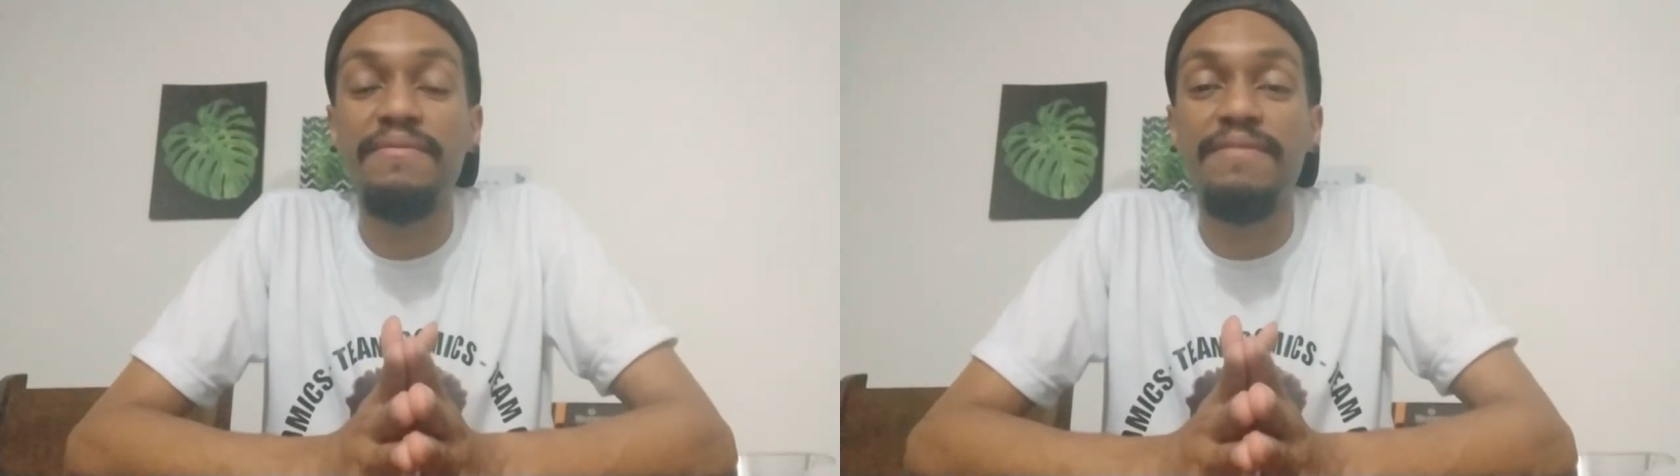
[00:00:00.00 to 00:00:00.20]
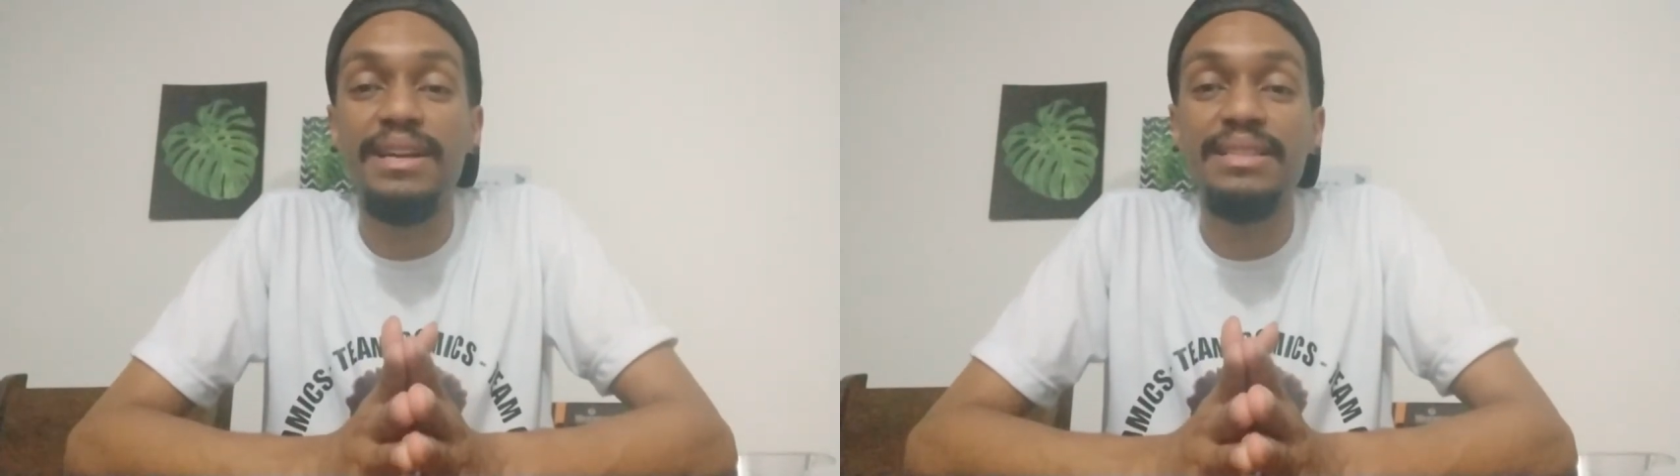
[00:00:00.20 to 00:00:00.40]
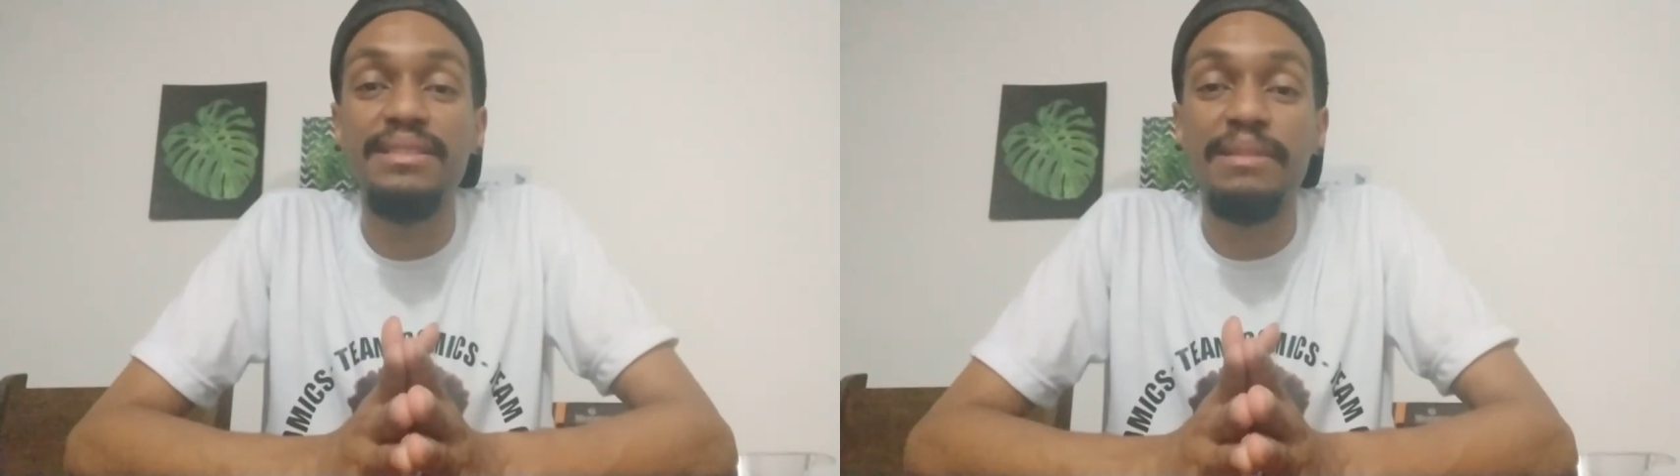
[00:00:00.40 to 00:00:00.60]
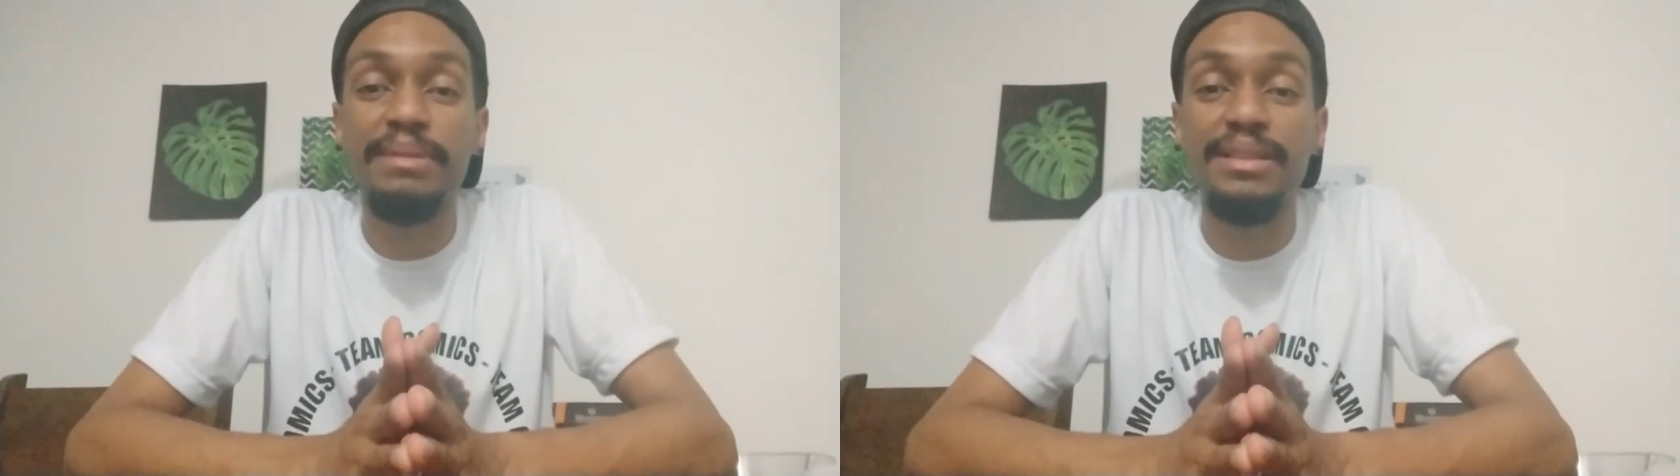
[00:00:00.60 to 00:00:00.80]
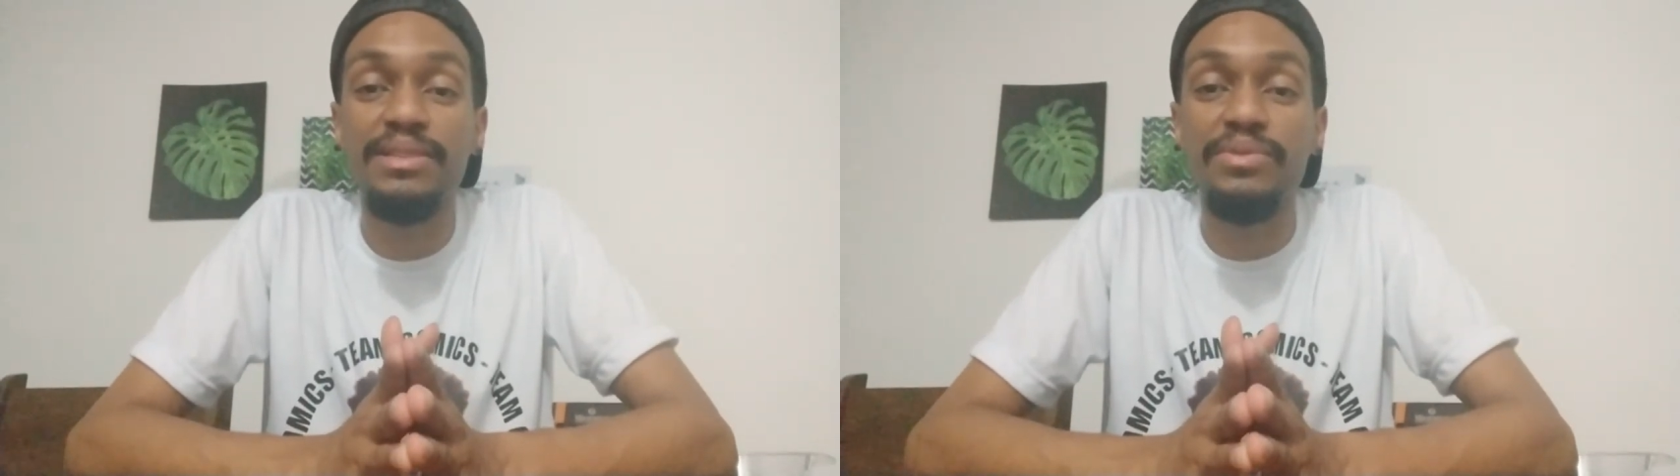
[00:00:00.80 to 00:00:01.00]
várias
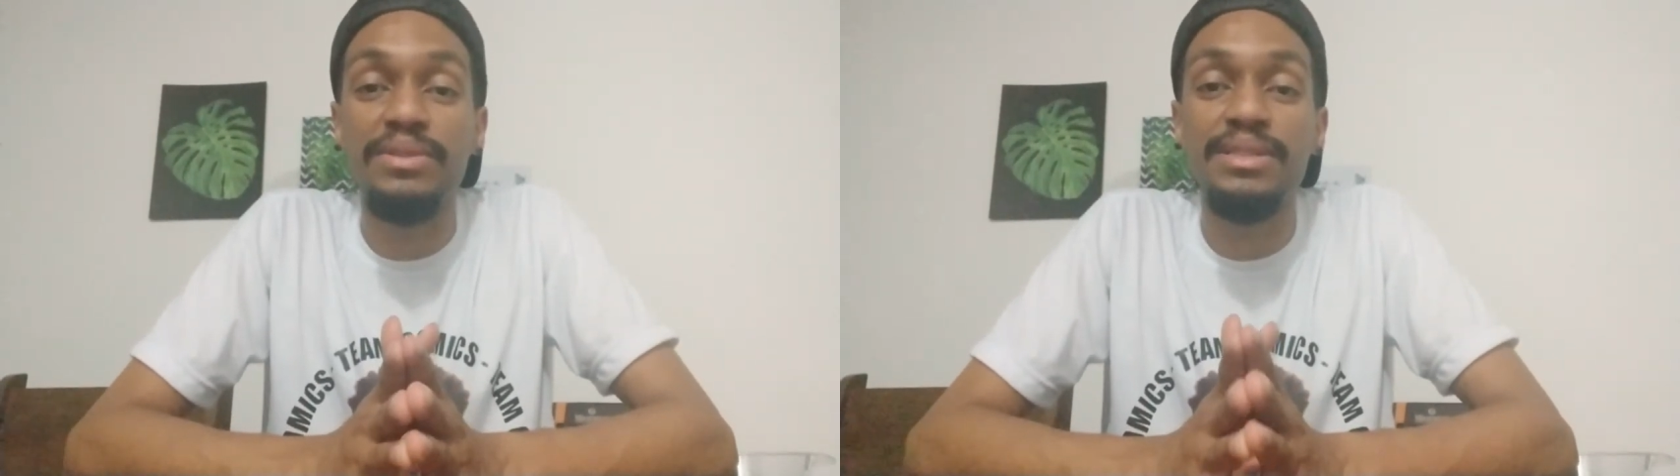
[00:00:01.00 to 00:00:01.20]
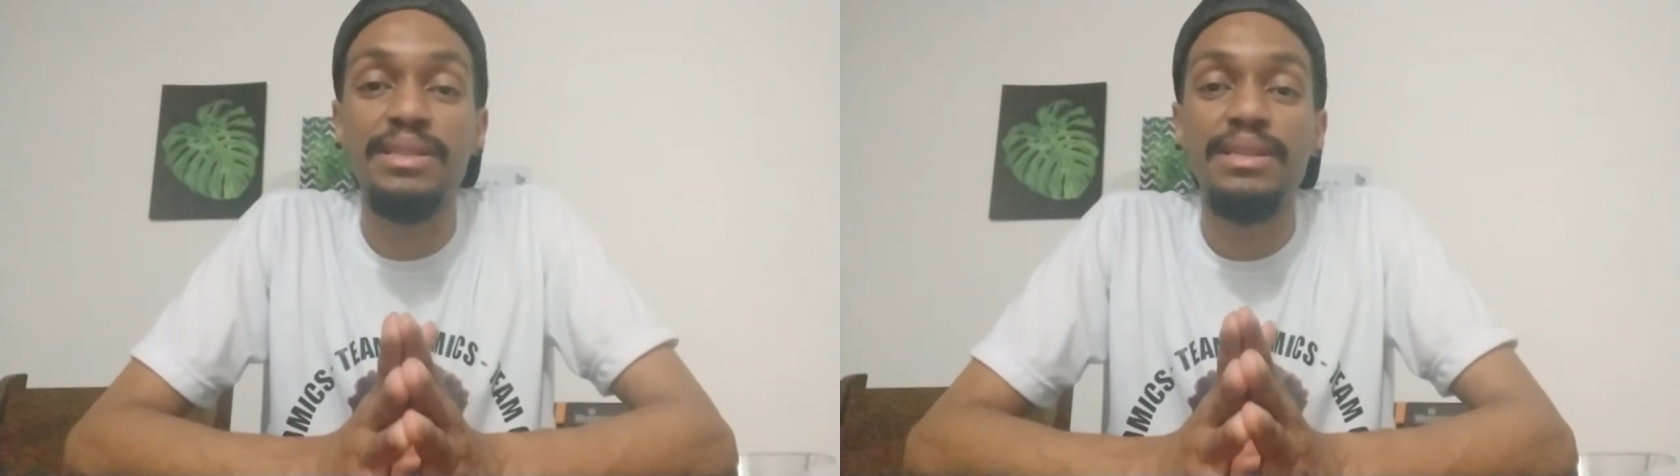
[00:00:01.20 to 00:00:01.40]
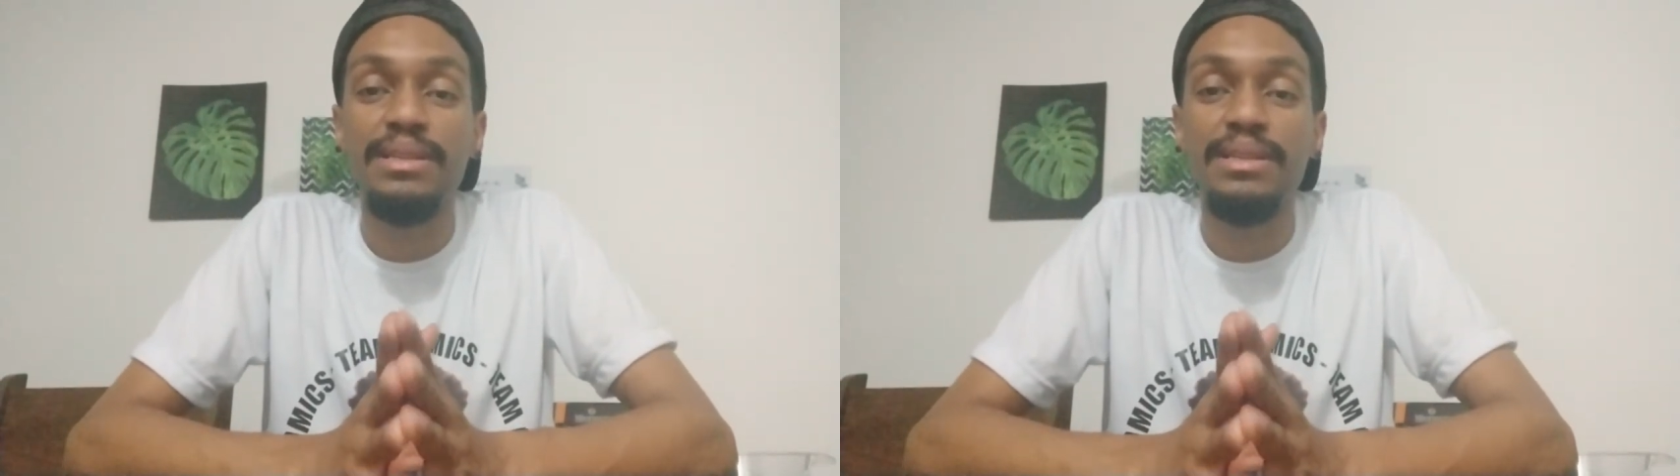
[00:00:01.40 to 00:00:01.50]
interpretações.